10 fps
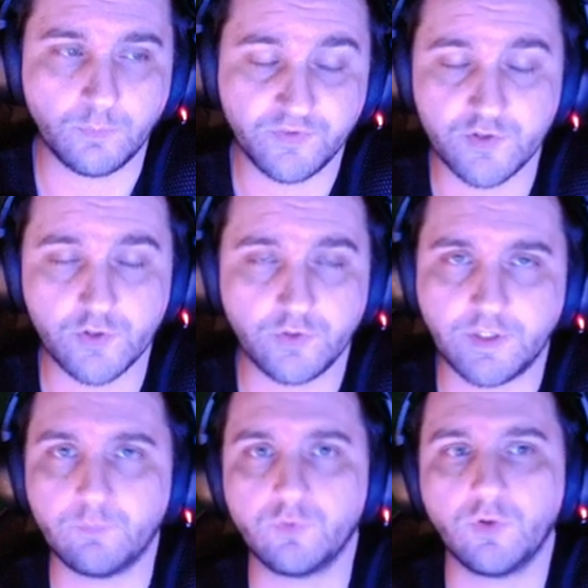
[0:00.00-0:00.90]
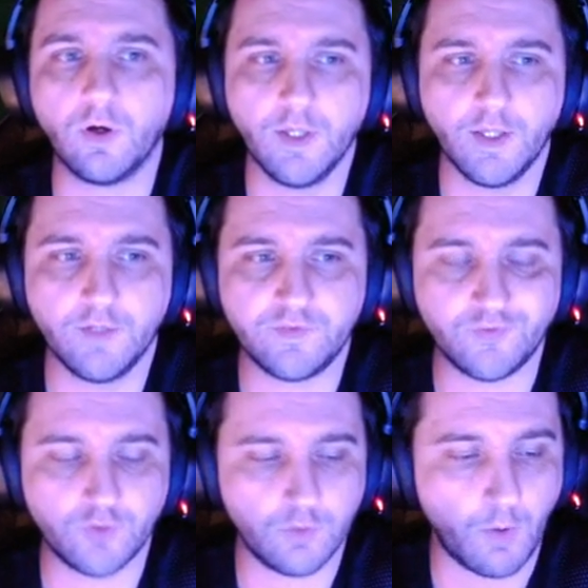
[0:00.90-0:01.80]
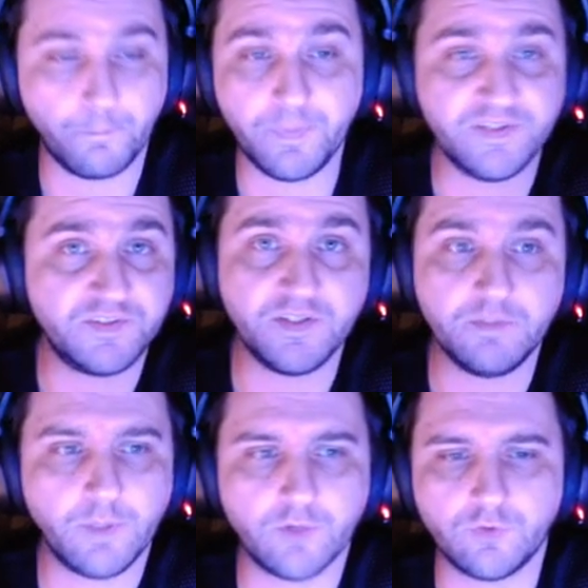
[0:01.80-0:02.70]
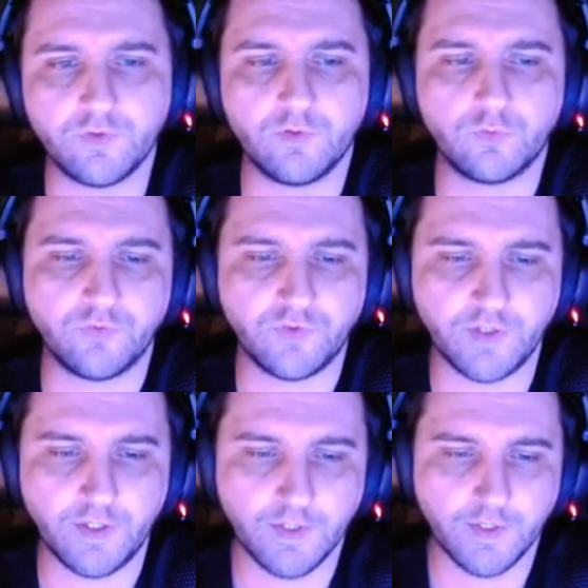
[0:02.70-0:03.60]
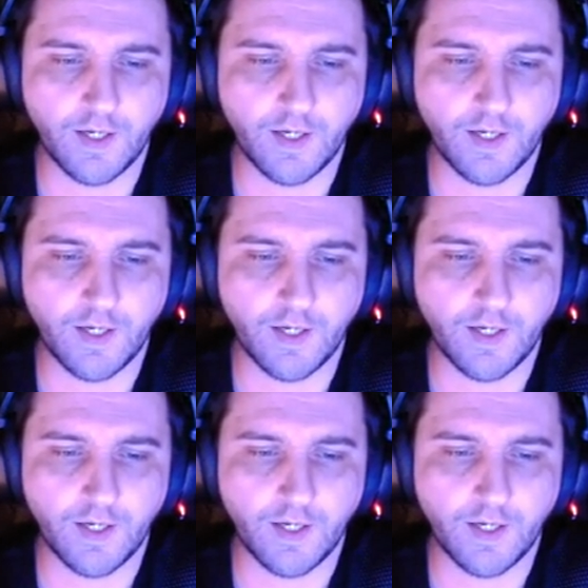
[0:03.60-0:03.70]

le PlayStation Game Store, c'était seulement PT, personne ne savait ce que c'était.